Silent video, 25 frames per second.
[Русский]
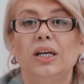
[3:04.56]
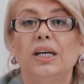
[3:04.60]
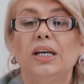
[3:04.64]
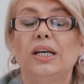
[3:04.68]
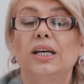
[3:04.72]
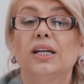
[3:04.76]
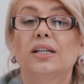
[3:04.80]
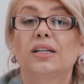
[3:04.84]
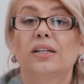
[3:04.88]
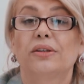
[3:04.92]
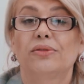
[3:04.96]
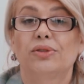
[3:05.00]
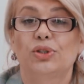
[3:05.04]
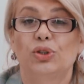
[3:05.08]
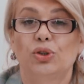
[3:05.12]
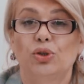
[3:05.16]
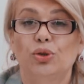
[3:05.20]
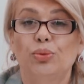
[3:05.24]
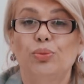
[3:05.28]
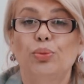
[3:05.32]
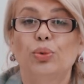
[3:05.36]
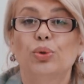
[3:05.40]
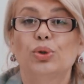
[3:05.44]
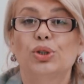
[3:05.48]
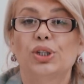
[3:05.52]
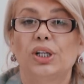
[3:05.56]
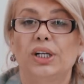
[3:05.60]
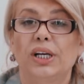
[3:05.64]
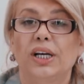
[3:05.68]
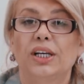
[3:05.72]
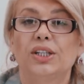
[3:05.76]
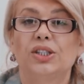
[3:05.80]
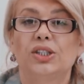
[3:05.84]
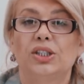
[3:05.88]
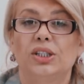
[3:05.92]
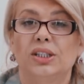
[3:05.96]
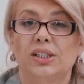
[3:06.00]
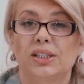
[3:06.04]
И это все после
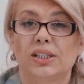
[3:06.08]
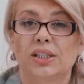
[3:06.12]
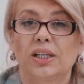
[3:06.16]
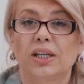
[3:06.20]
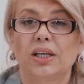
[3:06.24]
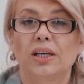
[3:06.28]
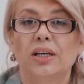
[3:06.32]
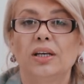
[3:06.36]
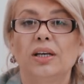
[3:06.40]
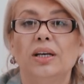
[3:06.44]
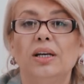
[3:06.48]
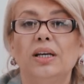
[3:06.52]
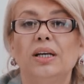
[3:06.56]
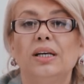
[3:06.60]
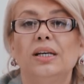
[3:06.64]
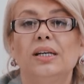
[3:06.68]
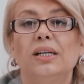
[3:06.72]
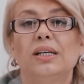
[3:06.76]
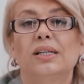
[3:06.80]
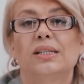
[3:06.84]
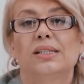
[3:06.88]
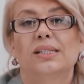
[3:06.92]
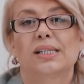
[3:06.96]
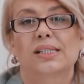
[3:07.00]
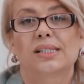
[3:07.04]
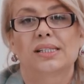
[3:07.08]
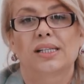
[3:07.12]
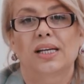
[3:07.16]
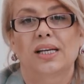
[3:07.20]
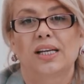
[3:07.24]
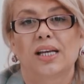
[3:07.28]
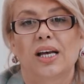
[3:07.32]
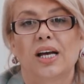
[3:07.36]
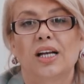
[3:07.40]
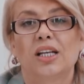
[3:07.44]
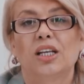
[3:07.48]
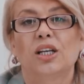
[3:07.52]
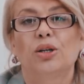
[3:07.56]
очистки
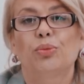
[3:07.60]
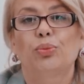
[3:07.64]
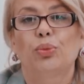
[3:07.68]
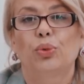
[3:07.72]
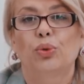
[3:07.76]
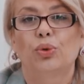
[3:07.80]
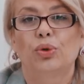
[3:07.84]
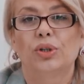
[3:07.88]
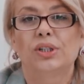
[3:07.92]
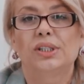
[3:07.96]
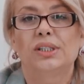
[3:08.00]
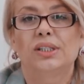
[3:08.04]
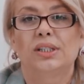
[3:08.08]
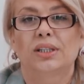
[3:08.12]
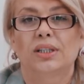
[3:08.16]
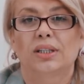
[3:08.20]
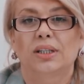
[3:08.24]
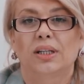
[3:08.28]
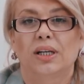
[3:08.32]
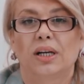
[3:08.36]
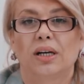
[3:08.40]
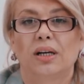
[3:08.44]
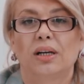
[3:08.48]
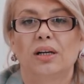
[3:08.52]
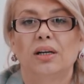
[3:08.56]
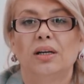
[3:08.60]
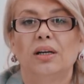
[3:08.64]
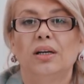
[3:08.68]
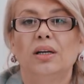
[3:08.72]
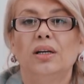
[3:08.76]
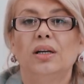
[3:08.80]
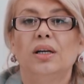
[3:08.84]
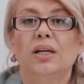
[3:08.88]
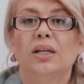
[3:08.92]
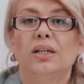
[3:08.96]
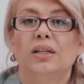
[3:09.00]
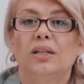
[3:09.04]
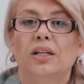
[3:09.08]
состояния пола области рта.
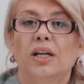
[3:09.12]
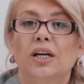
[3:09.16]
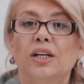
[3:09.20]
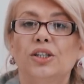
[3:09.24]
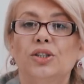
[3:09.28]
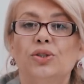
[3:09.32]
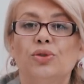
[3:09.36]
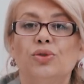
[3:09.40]
Так